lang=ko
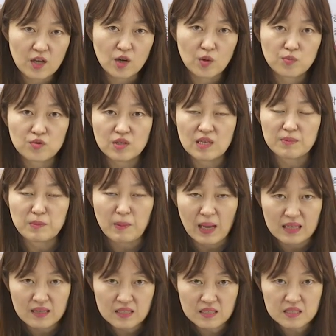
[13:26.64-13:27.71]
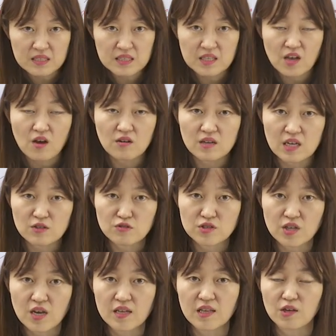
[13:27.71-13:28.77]
여러분이 반드시 기억을
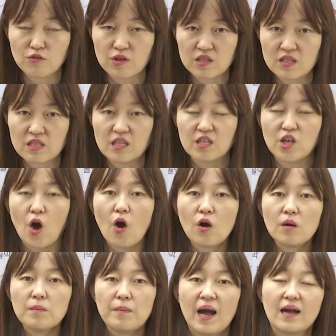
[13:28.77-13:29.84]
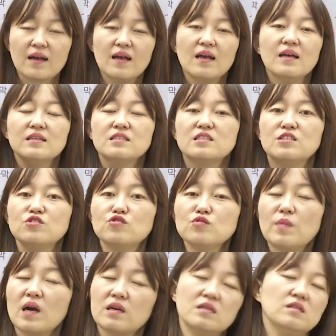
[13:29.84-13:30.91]
해두셔야 되고요. 특히 경막,
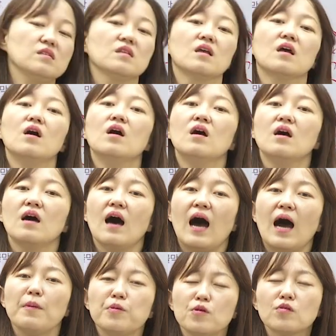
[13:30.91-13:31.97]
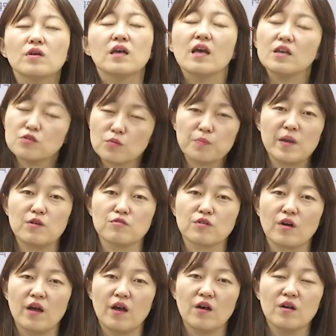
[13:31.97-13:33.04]
지주막은 앞으로 계속 배울
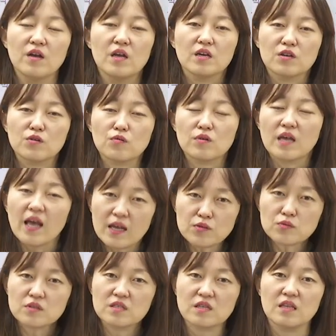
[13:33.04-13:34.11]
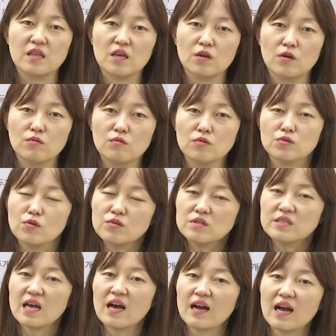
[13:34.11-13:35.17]
거예요. 그리고 계속 듣게 될 거고
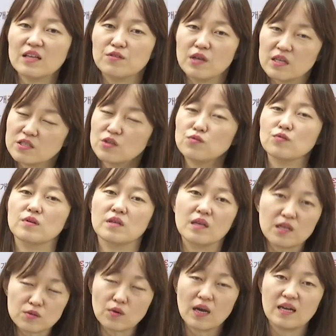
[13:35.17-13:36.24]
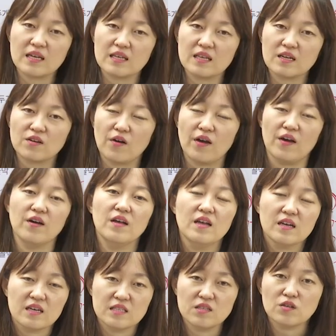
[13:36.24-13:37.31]
손사가 되셔도 계속 알게 될 거예요.
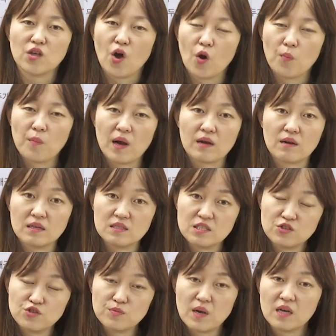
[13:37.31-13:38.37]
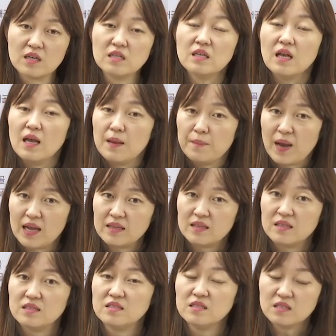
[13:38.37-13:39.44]
그래서 경막과 지주막은
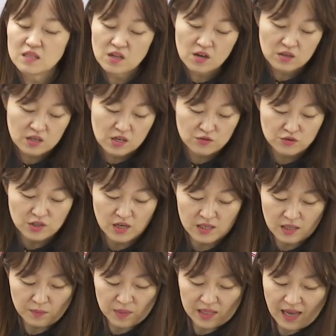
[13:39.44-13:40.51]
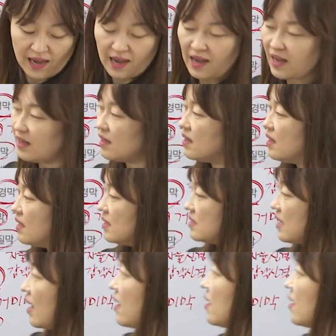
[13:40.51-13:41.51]
반드시 기억을 해두셔야 됩니다. 자,